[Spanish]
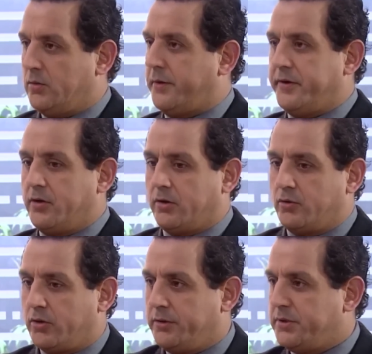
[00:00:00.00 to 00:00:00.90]
Un caballero que
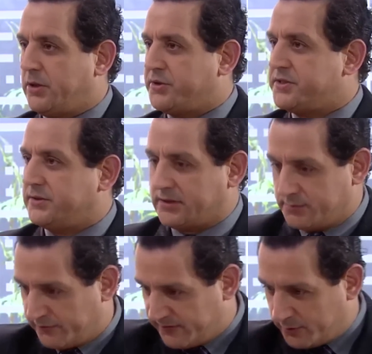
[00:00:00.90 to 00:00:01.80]
no ha invitado a sentarse,
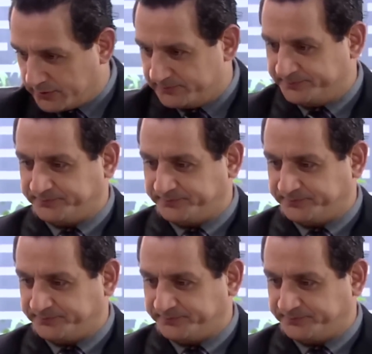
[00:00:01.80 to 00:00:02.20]
por favor.